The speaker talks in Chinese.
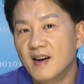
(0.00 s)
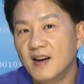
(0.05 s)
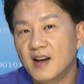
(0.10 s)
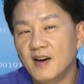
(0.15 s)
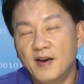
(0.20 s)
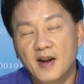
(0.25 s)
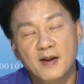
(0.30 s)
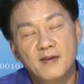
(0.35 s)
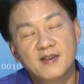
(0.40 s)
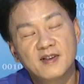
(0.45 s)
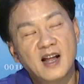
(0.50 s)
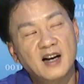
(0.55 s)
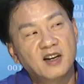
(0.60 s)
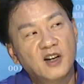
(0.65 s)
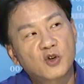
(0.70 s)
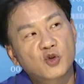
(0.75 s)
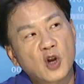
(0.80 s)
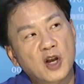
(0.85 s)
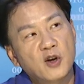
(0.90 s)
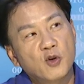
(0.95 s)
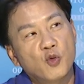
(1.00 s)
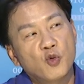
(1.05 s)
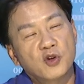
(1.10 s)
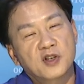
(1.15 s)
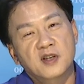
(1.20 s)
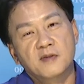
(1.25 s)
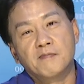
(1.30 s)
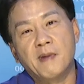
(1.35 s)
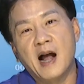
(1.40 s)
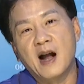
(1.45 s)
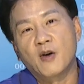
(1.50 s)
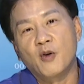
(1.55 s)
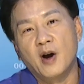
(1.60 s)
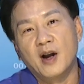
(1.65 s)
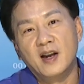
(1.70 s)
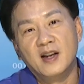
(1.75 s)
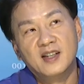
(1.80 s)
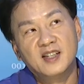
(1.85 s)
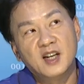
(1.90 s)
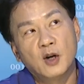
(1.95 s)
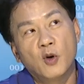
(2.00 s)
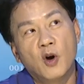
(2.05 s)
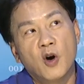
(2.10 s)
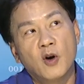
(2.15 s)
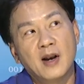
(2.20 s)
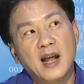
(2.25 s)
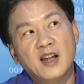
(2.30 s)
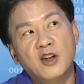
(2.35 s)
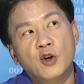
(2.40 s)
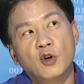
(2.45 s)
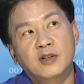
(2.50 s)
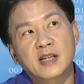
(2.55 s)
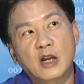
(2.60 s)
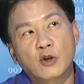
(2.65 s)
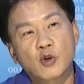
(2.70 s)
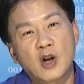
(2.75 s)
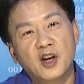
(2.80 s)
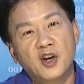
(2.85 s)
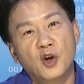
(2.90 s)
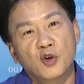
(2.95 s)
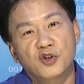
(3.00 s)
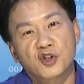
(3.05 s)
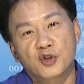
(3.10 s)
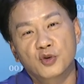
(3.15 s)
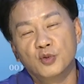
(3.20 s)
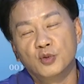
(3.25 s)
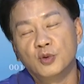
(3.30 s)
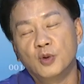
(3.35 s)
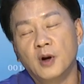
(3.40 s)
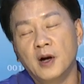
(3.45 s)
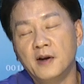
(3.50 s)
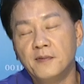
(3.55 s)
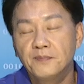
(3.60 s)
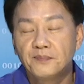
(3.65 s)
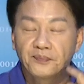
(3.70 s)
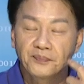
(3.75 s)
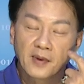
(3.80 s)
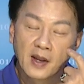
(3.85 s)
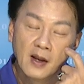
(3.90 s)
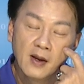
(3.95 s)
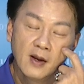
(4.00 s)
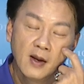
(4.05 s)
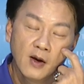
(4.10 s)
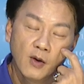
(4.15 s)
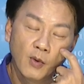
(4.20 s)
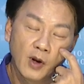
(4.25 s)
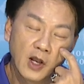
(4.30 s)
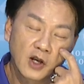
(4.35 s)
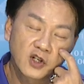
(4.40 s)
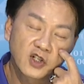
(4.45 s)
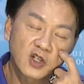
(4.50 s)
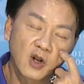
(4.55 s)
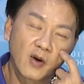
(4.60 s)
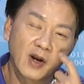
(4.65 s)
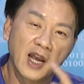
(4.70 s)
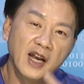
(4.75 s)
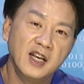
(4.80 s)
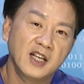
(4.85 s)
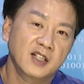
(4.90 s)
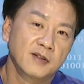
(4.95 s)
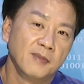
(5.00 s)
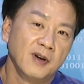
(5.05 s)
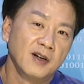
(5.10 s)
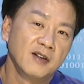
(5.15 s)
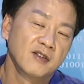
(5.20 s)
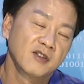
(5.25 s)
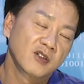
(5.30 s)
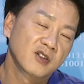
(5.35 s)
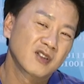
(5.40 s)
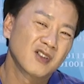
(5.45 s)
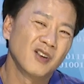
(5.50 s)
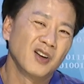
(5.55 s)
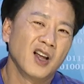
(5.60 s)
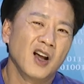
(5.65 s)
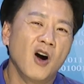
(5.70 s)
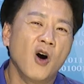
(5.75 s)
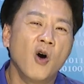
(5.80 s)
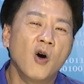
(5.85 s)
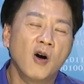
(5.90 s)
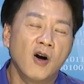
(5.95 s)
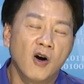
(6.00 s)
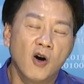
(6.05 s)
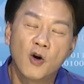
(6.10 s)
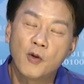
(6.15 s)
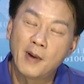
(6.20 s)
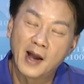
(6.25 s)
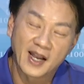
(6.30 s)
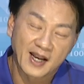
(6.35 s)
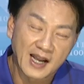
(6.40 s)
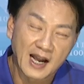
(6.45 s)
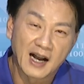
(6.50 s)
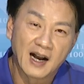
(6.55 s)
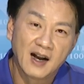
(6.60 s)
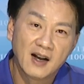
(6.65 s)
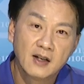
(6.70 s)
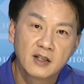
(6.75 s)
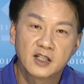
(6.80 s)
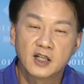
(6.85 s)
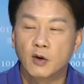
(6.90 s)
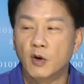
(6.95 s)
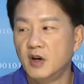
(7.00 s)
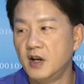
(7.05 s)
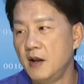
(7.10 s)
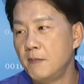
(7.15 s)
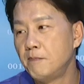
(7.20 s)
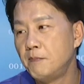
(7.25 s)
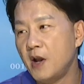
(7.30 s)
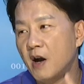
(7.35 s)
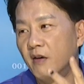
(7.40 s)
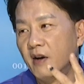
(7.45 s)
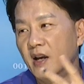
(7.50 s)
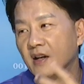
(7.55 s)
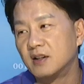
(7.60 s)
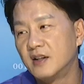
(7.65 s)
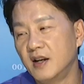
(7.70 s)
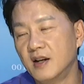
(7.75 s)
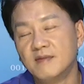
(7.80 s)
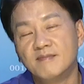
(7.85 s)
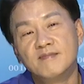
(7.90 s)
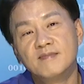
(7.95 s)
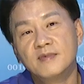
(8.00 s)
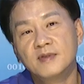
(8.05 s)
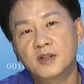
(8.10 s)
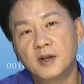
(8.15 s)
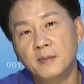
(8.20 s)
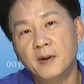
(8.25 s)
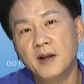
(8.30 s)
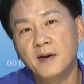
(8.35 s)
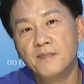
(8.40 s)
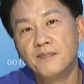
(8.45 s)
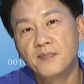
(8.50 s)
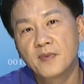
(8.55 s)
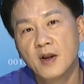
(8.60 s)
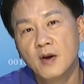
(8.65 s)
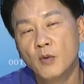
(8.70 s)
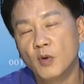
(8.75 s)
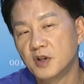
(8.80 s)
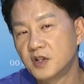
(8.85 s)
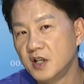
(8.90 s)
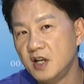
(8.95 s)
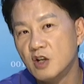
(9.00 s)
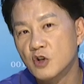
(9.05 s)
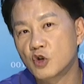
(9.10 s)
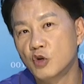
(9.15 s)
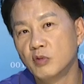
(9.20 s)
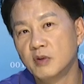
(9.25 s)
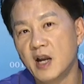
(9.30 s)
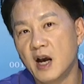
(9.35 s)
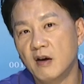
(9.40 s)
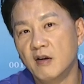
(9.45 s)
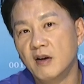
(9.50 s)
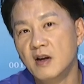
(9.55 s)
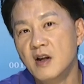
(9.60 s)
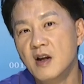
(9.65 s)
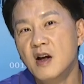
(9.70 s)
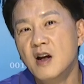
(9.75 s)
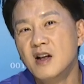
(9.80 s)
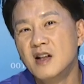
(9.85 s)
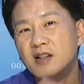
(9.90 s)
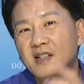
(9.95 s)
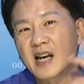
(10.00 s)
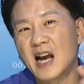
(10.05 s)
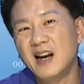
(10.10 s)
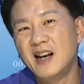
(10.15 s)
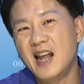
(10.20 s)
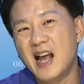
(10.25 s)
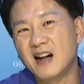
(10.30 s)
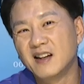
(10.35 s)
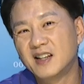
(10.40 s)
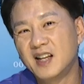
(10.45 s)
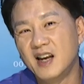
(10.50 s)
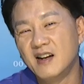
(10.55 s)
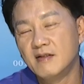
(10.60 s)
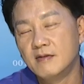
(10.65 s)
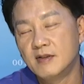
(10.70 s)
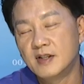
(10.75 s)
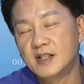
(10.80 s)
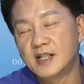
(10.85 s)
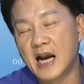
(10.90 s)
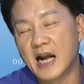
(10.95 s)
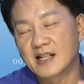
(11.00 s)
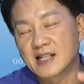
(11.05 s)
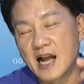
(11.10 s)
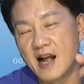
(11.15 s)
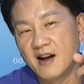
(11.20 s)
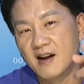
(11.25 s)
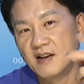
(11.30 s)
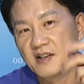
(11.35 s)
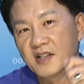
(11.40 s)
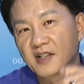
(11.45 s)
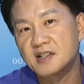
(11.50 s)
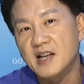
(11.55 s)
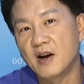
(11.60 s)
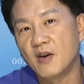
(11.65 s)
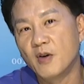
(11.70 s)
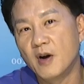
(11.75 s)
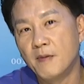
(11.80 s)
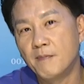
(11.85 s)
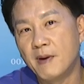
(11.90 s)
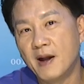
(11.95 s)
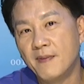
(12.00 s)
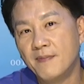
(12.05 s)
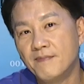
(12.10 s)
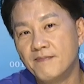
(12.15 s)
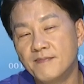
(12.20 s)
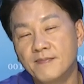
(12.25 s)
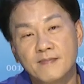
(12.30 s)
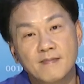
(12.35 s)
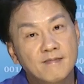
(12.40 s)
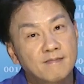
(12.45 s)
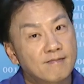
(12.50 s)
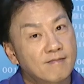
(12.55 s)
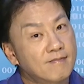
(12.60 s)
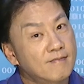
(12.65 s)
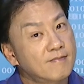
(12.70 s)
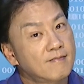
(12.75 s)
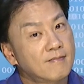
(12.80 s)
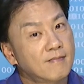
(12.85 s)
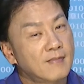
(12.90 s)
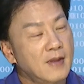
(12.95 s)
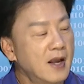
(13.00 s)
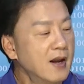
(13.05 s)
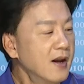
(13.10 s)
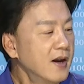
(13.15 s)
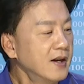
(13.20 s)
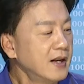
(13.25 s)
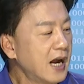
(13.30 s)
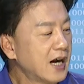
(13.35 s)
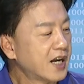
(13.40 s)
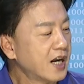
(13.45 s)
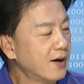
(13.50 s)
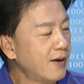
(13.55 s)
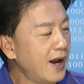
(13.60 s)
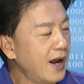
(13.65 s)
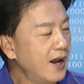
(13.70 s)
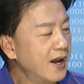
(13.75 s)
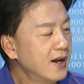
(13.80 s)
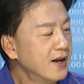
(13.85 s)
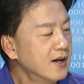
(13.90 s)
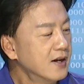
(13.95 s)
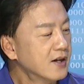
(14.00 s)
各位让你赚了五十八块，结果后来又再赚六十五块，我又送给你什么？送你哦哦 my god，结果连飙两天，对不对？我今天出掉了，才两天价差二十三块半。那各位，